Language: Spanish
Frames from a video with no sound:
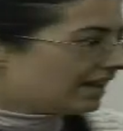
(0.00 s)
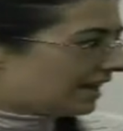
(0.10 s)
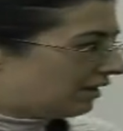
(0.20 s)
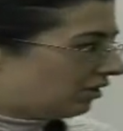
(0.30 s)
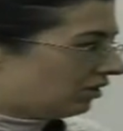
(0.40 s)

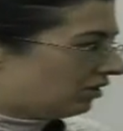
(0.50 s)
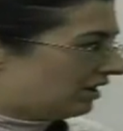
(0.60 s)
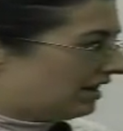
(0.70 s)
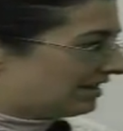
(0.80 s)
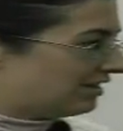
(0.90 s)
Y luego
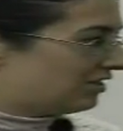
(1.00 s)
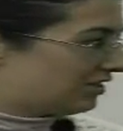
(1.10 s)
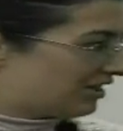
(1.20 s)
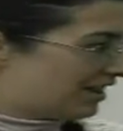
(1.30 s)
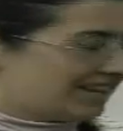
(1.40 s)
Antonio
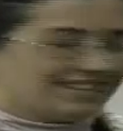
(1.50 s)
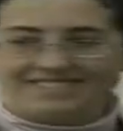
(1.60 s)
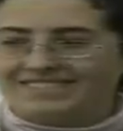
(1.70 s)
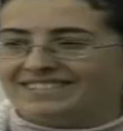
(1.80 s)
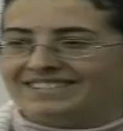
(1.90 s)
Correa
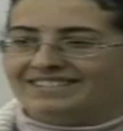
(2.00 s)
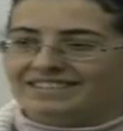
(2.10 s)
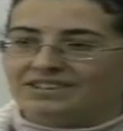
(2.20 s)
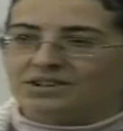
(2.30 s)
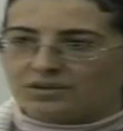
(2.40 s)

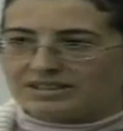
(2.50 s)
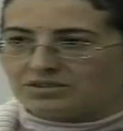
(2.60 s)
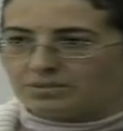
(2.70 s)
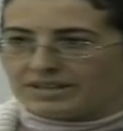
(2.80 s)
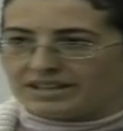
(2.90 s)
mm, nos cuenta
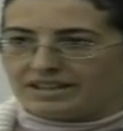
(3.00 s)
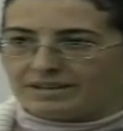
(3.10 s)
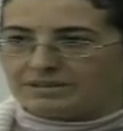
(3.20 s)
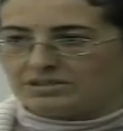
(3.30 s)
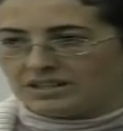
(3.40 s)
su experiencia
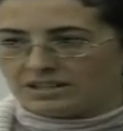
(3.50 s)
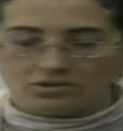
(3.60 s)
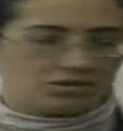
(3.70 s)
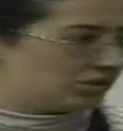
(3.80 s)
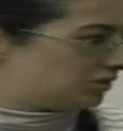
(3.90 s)
personal.
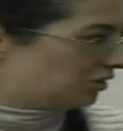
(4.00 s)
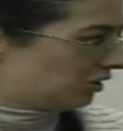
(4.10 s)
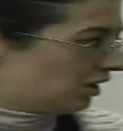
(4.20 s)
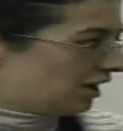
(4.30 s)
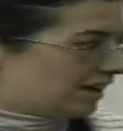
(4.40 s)
Antonio
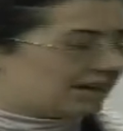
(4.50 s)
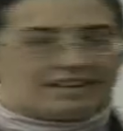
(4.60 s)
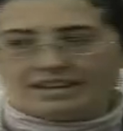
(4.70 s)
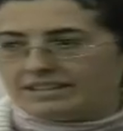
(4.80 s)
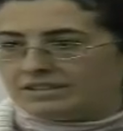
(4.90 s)

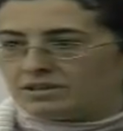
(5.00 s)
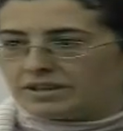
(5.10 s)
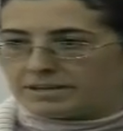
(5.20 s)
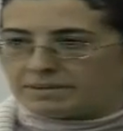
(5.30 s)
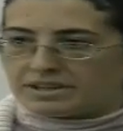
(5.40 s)
eh, tiene una
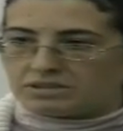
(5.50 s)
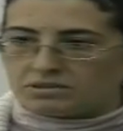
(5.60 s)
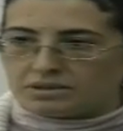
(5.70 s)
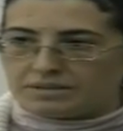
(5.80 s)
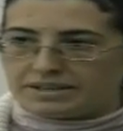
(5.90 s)
discapacidad
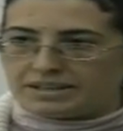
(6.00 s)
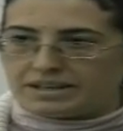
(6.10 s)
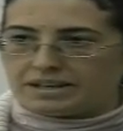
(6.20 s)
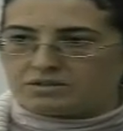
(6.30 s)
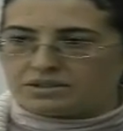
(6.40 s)
sobrevenida a
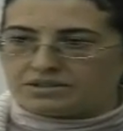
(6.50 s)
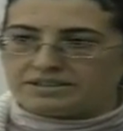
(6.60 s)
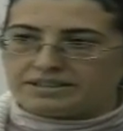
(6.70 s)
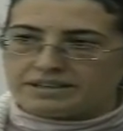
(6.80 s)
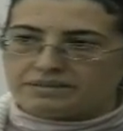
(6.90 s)
raíz de un
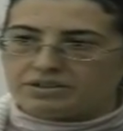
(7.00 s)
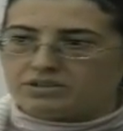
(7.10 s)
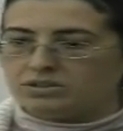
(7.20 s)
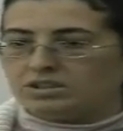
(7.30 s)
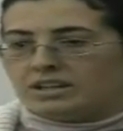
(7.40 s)
accidente de
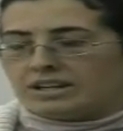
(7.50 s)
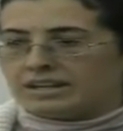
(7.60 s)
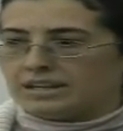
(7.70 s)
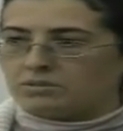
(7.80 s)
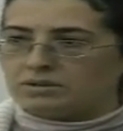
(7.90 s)
tráfico
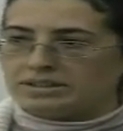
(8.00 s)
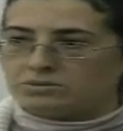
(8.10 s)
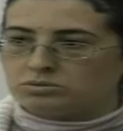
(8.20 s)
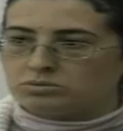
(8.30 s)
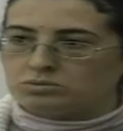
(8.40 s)
y les cuenta
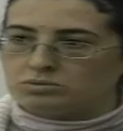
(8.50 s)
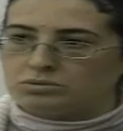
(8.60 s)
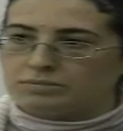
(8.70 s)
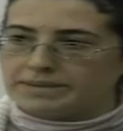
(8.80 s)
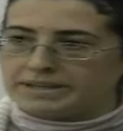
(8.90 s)
su
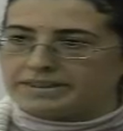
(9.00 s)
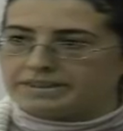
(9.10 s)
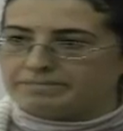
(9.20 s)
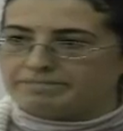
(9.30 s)
experiencia.